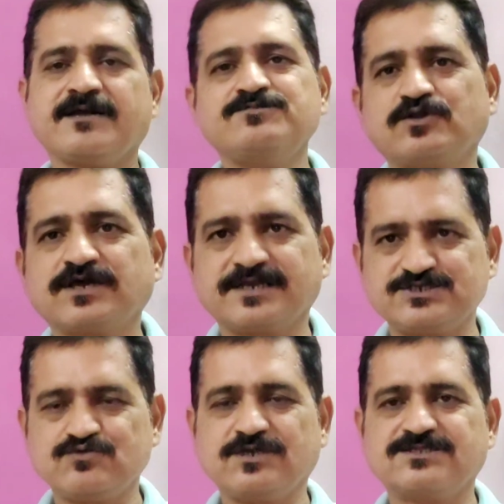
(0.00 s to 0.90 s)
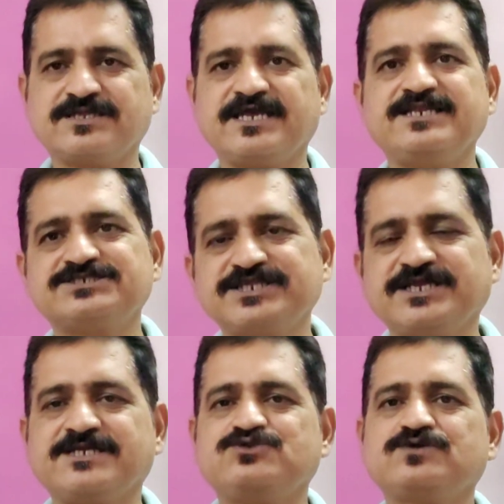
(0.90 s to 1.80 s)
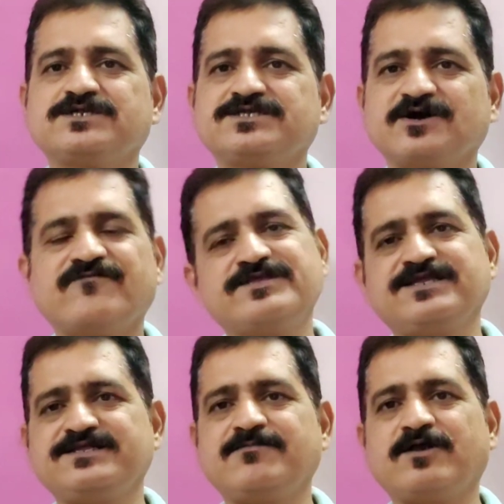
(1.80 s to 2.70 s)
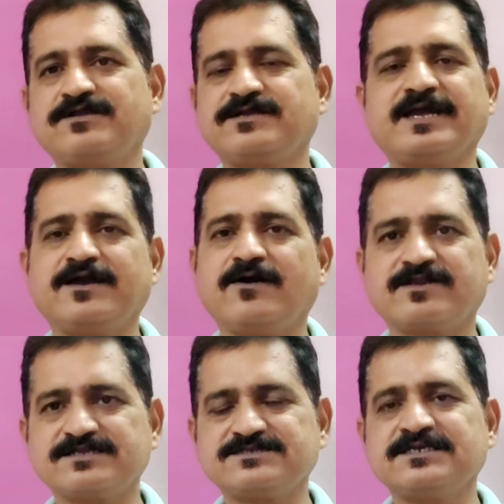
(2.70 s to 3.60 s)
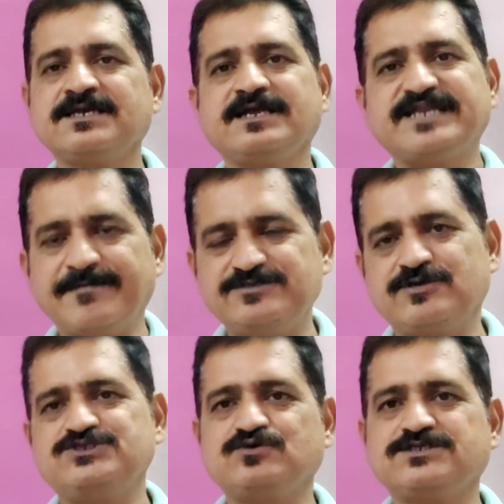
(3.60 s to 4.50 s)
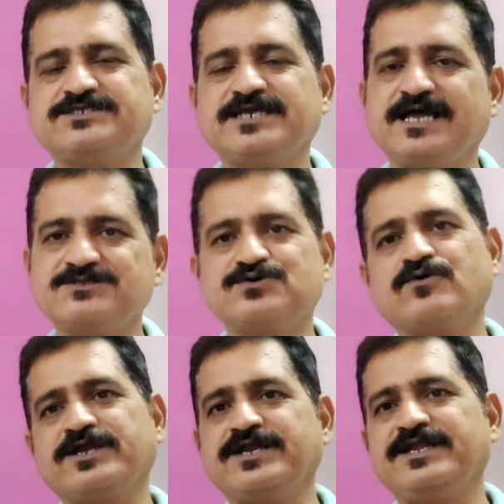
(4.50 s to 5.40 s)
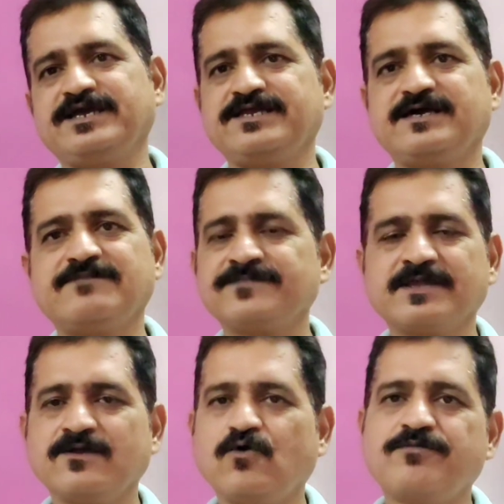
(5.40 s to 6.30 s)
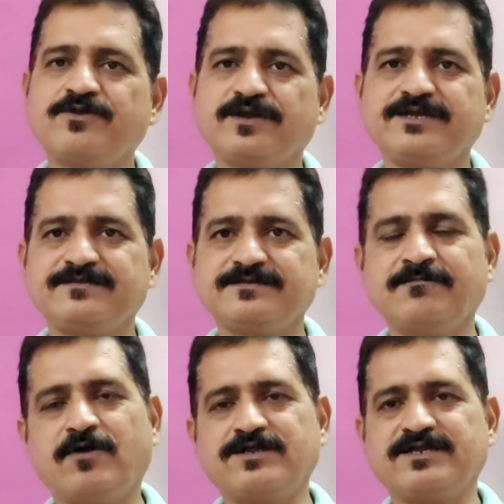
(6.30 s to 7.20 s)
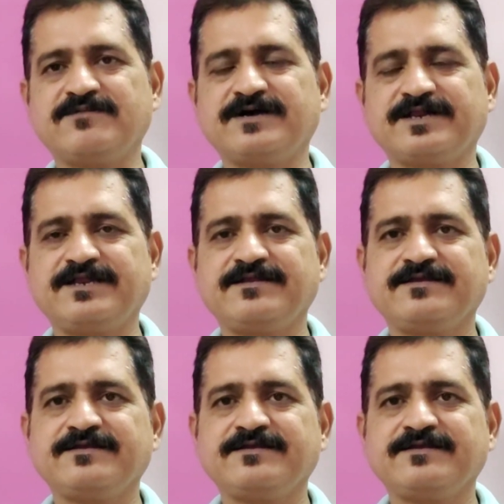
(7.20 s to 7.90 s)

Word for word: कमज़ोर करना शुरू करते हैं निष्क्रिय करना शुरू कर देते हैं और फिर धीरे धीरे बॉडी के ऑर्गन्स डैमेज होना शुरू हो जाते हैं लंग्स हो किडनी है या और भी कोई इम्पॉर्टेंट हमारे